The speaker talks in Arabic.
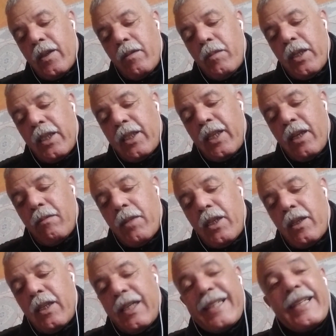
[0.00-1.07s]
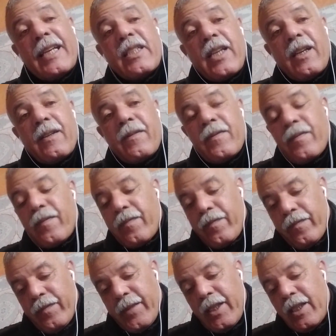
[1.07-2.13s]
من الثامن للتاسع
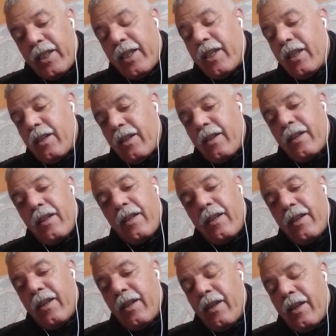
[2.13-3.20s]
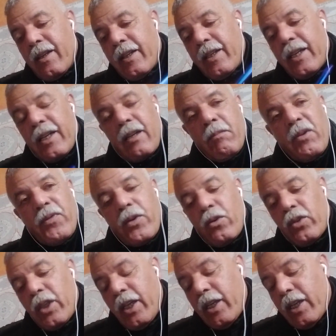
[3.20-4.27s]
إذا كان
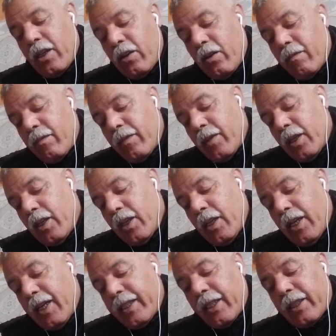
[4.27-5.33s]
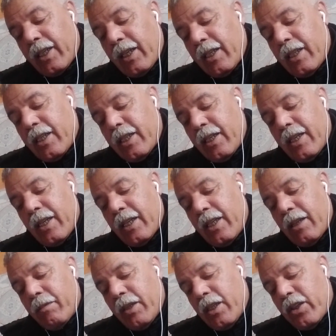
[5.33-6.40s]
المفروض أنهم هذيك الترقية
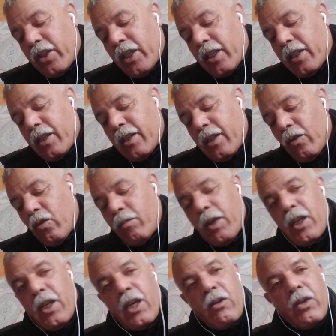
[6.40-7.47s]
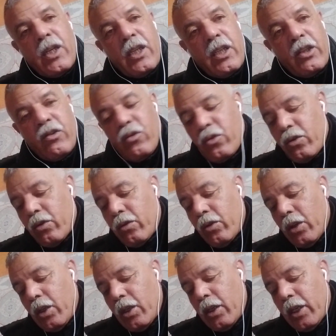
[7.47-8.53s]
استثنائية من جات هما الأوائل يدوزوا
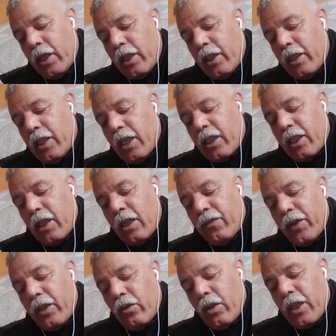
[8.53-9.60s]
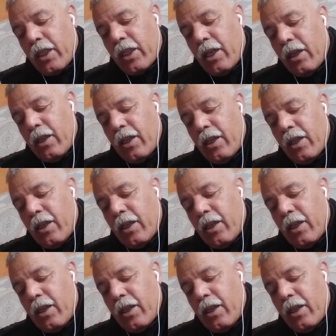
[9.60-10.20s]
لأن دارت 2003